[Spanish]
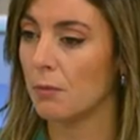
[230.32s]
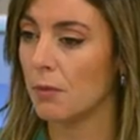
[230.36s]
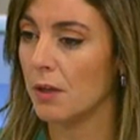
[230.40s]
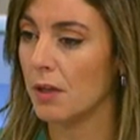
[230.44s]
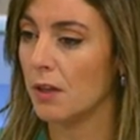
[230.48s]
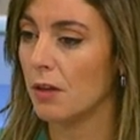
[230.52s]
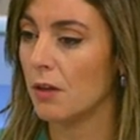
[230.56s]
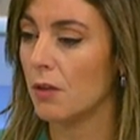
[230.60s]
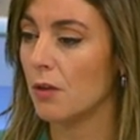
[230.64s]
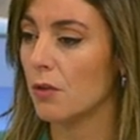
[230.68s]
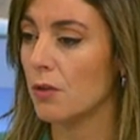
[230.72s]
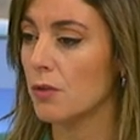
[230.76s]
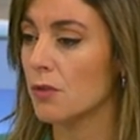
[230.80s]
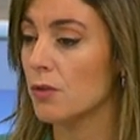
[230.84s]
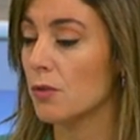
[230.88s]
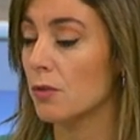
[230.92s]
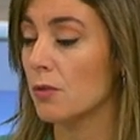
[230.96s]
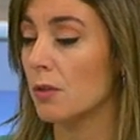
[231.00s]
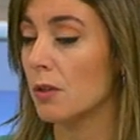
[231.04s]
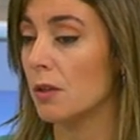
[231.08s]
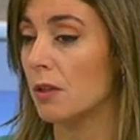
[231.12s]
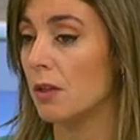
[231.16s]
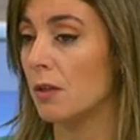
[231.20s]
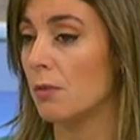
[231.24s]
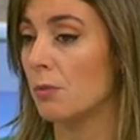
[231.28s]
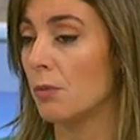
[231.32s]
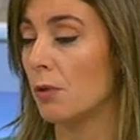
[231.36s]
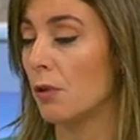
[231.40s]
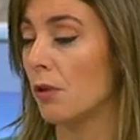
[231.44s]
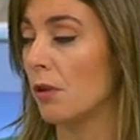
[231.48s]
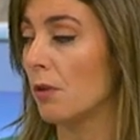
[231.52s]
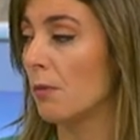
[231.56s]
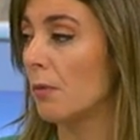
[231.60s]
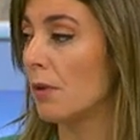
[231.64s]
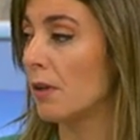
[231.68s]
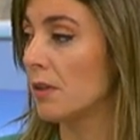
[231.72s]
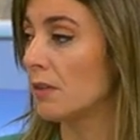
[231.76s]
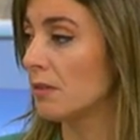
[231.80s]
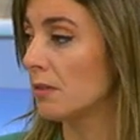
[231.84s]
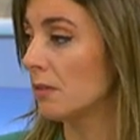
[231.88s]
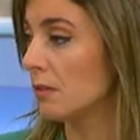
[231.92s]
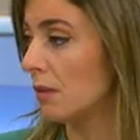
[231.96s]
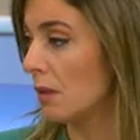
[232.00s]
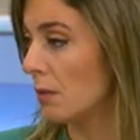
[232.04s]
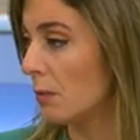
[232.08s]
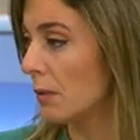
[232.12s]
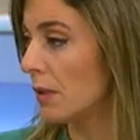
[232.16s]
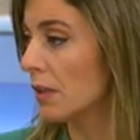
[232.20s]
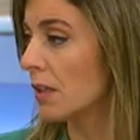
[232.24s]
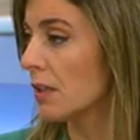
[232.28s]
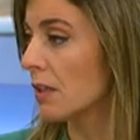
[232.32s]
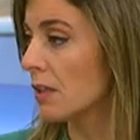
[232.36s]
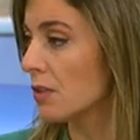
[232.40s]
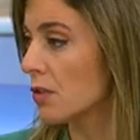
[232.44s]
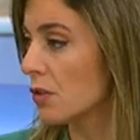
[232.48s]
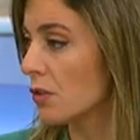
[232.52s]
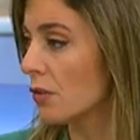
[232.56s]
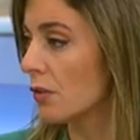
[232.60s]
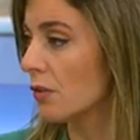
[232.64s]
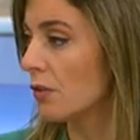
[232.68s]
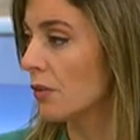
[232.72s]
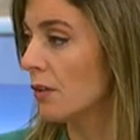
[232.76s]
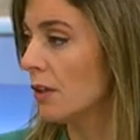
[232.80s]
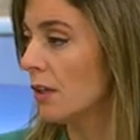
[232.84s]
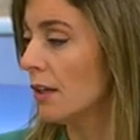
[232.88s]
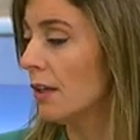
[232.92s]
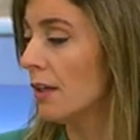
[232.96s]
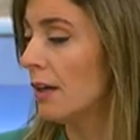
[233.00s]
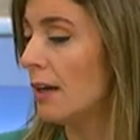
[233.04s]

medios y programas de investigación